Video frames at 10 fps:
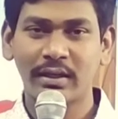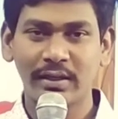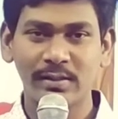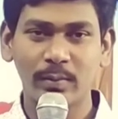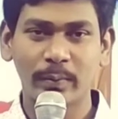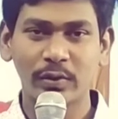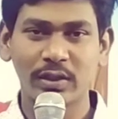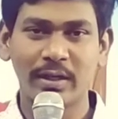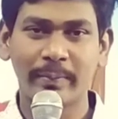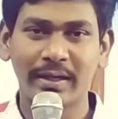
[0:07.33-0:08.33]
క్రీస్తు
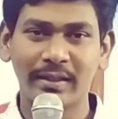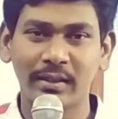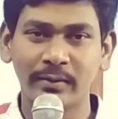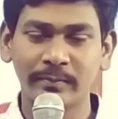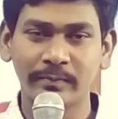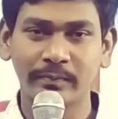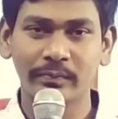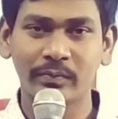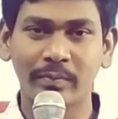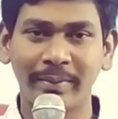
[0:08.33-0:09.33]
మోచన ప్రార్థన
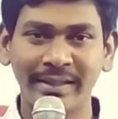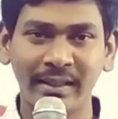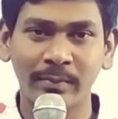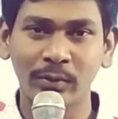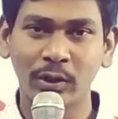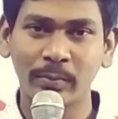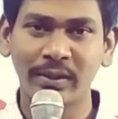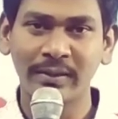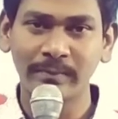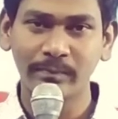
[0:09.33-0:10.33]
మందిరం
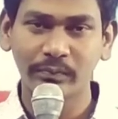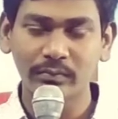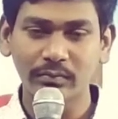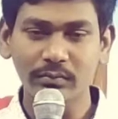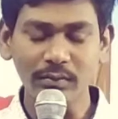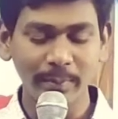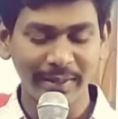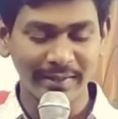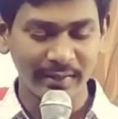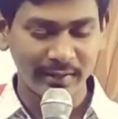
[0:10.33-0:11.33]
తరపున
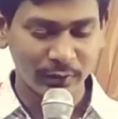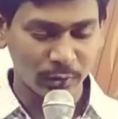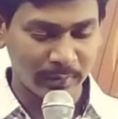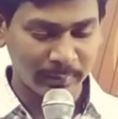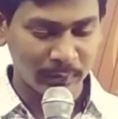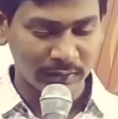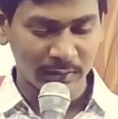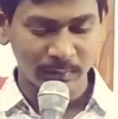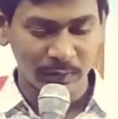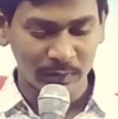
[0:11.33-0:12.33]
మీ అందరికీ
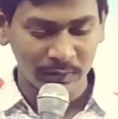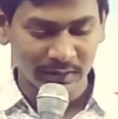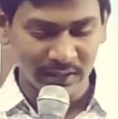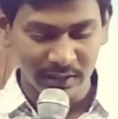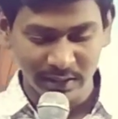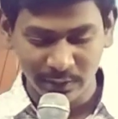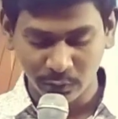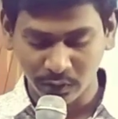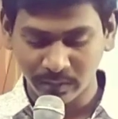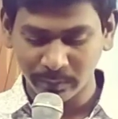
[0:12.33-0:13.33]
శుభాభివందనములు
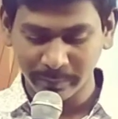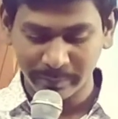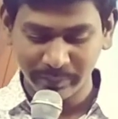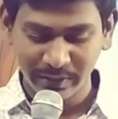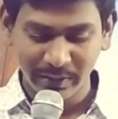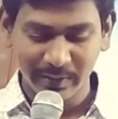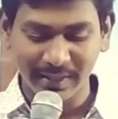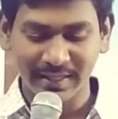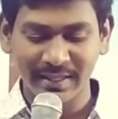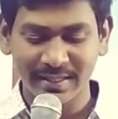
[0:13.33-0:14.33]
తెలియజేస్తున్నాము ఈ
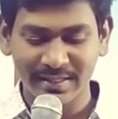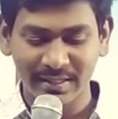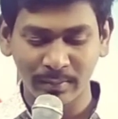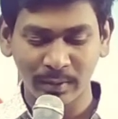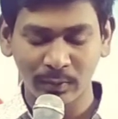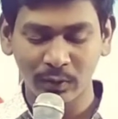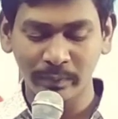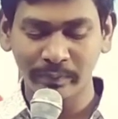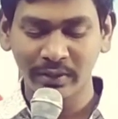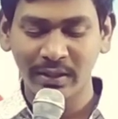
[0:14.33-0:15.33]
యొక్క సమయంలో
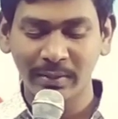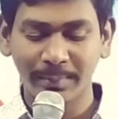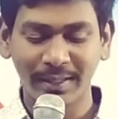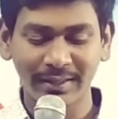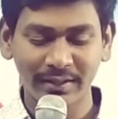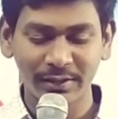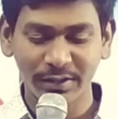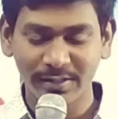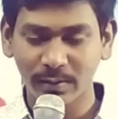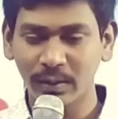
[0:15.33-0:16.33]
ప్రార్థన
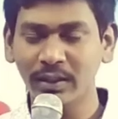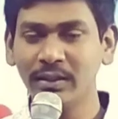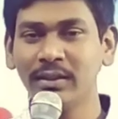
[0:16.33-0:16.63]
చేసుకుని